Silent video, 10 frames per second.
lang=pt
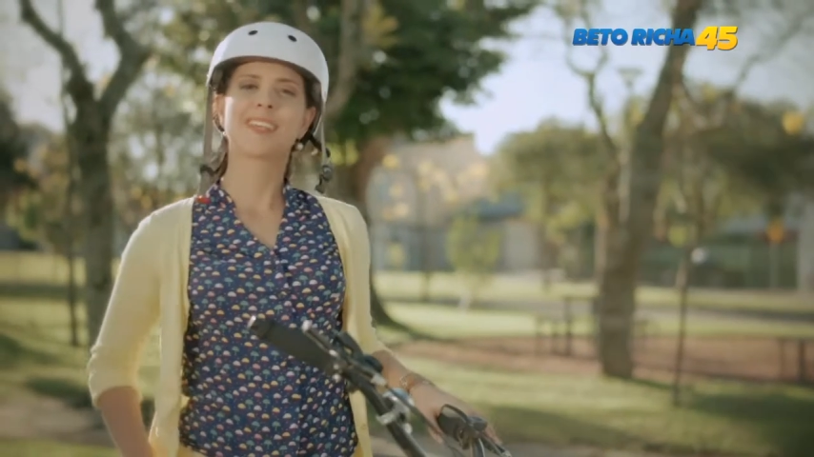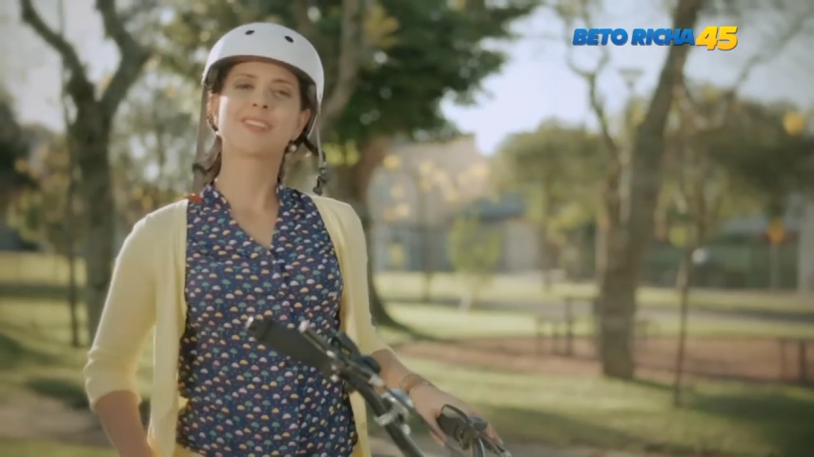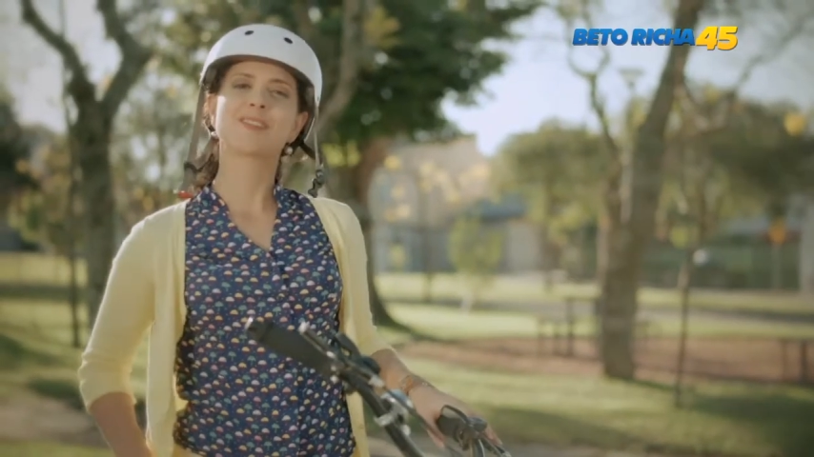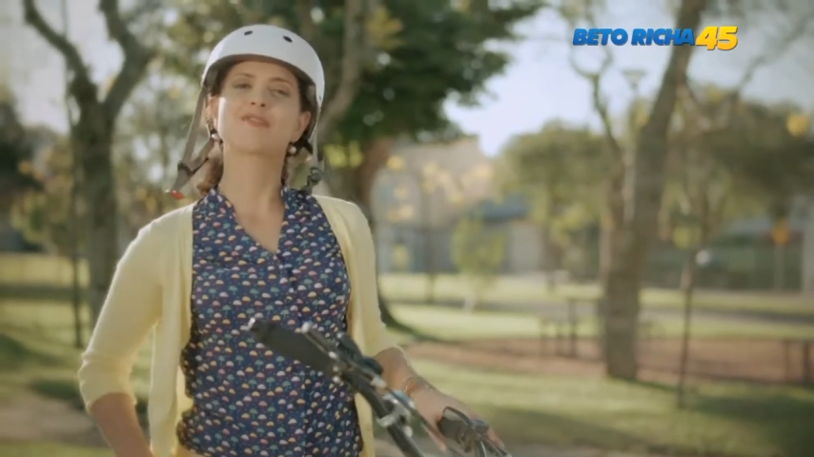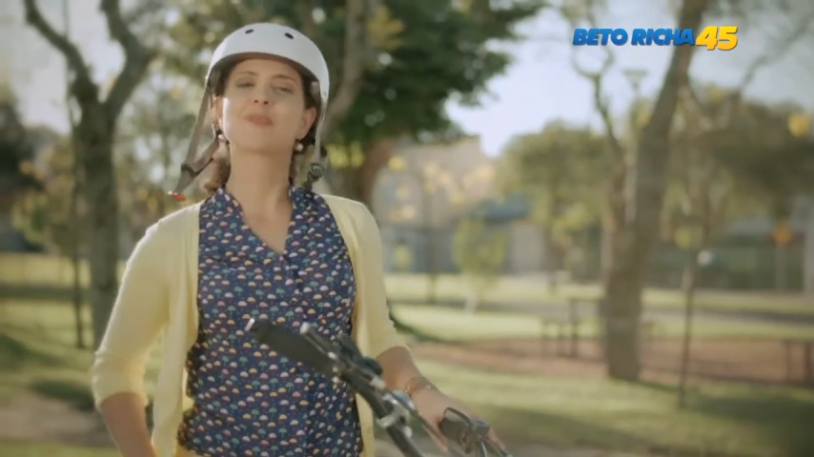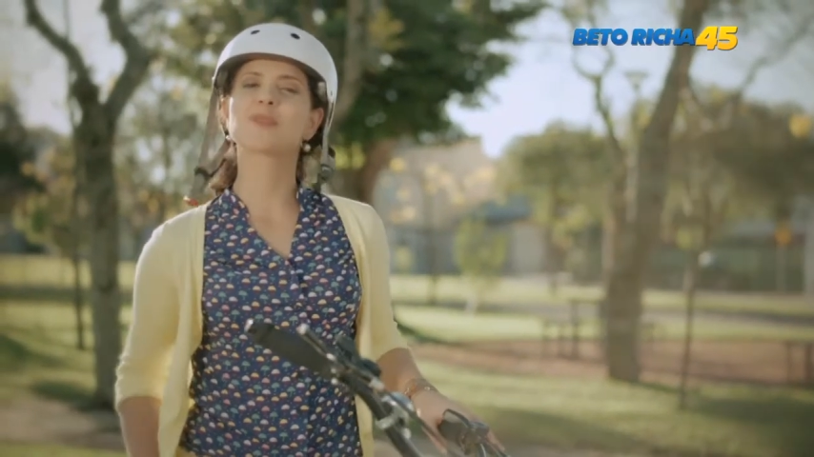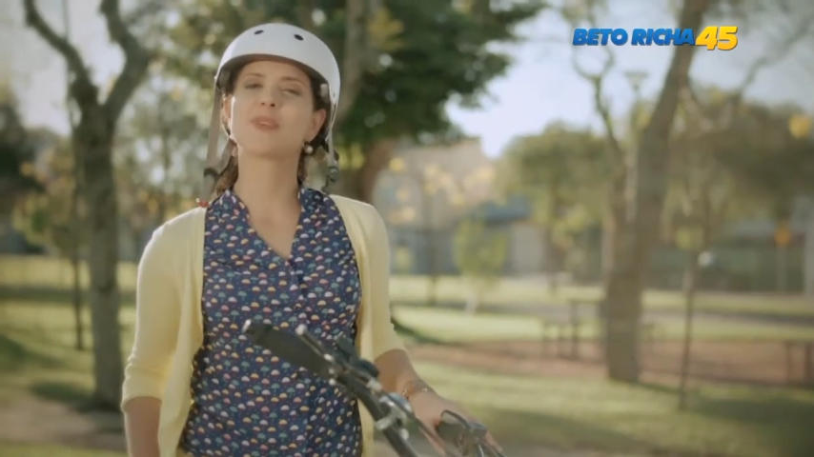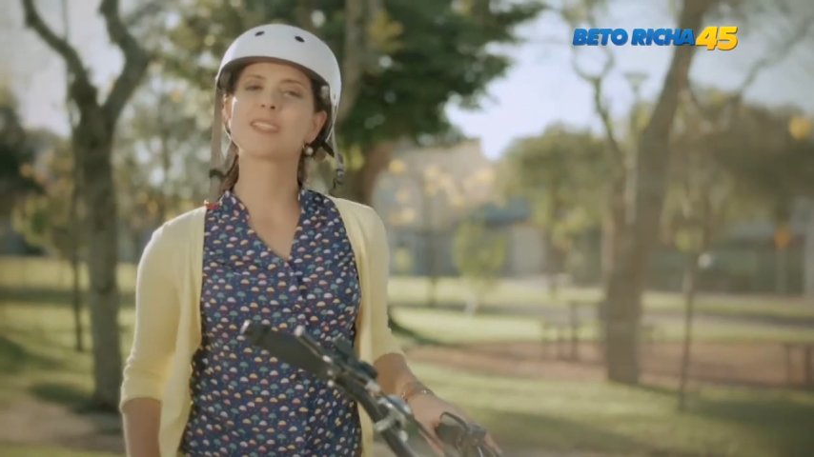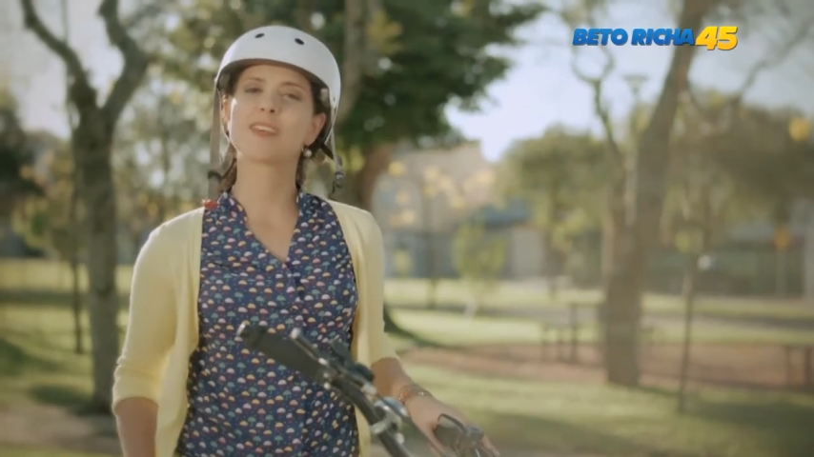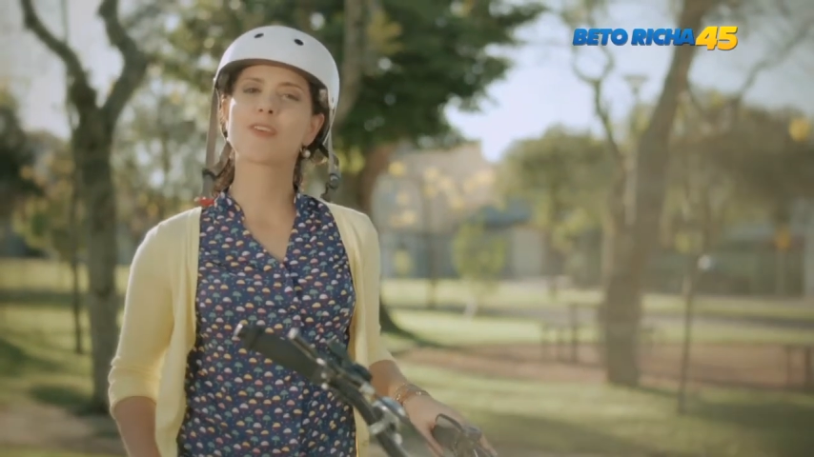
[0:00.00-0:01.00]
Nós vamos
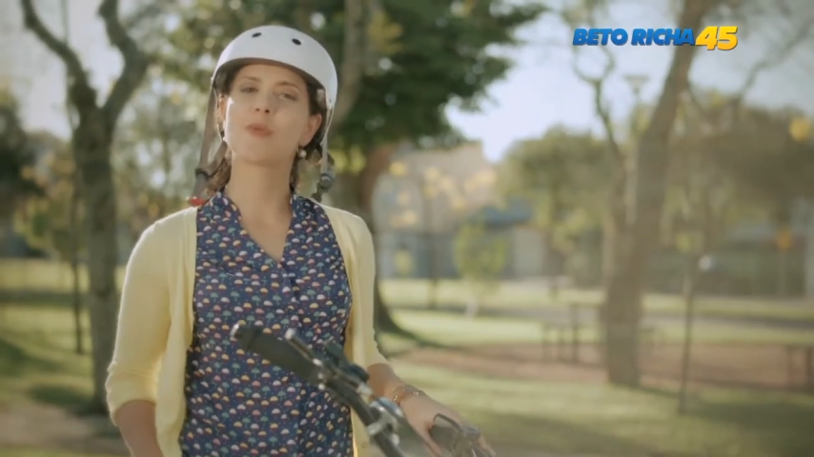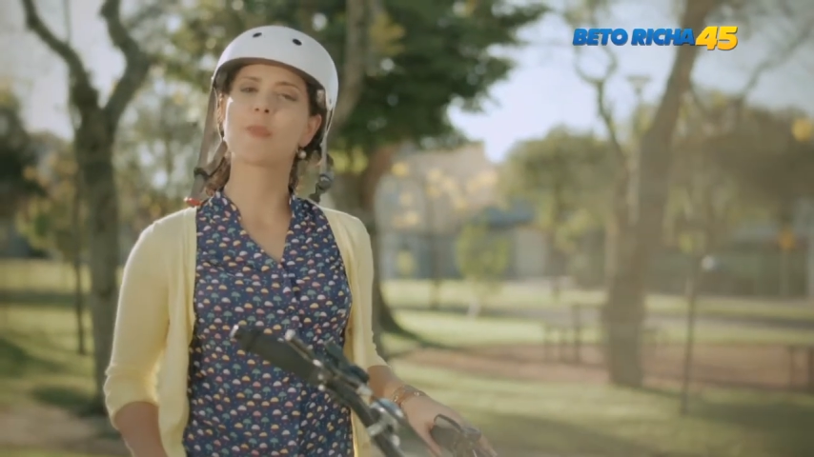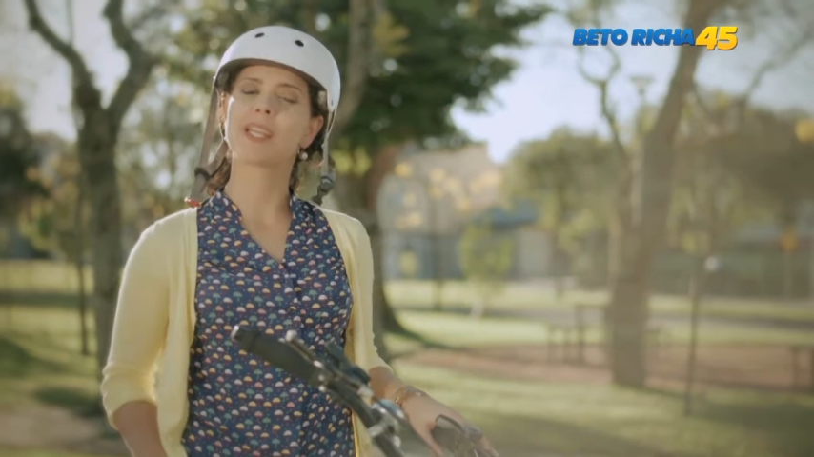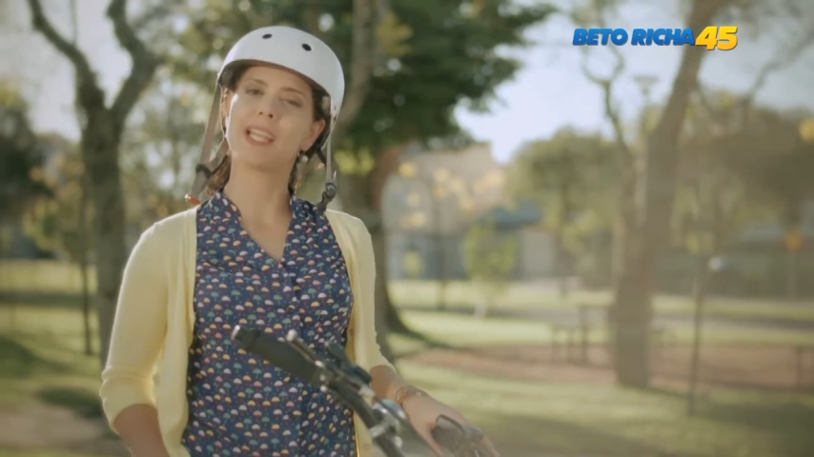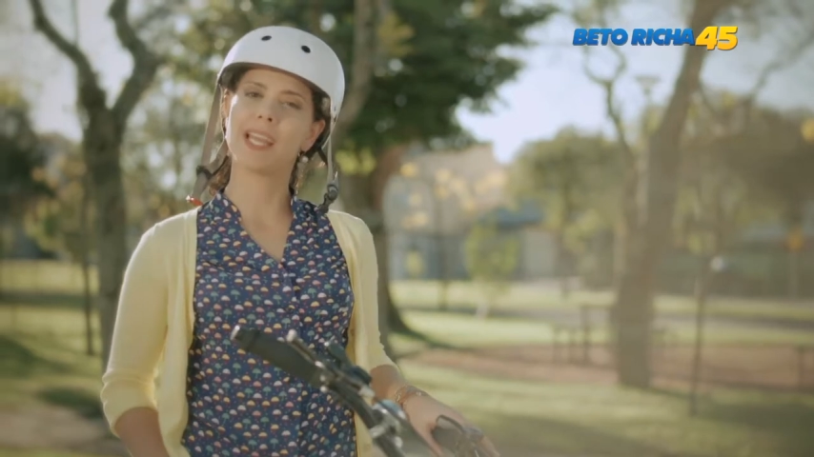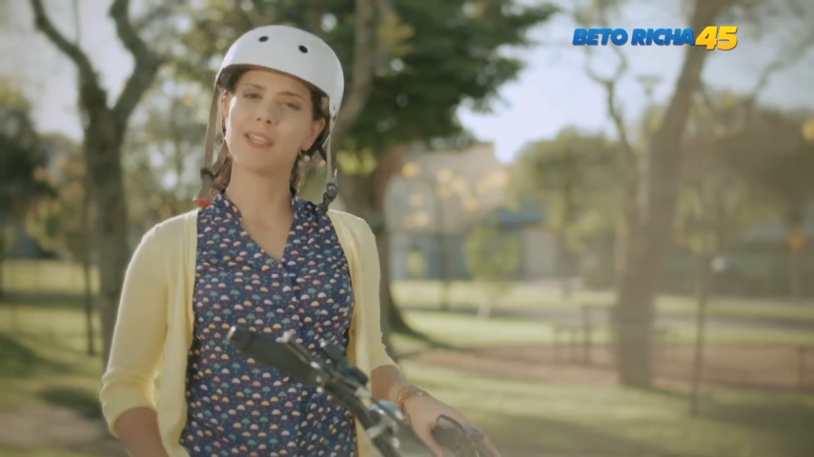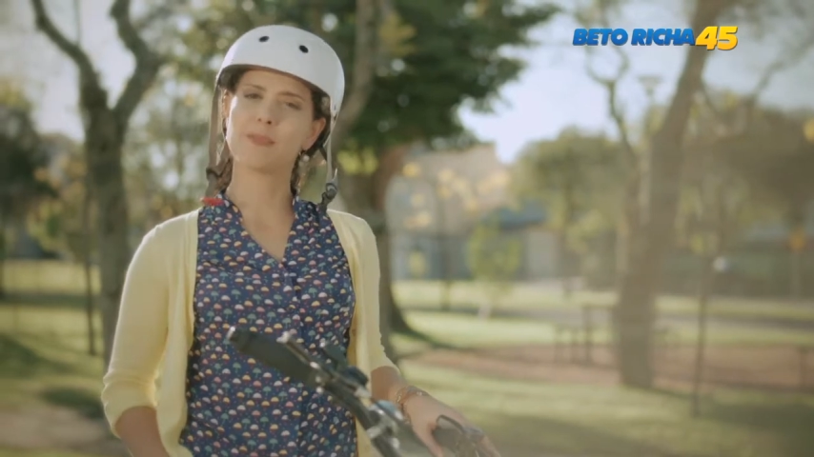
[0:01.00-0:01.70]
conhecer como Marilene,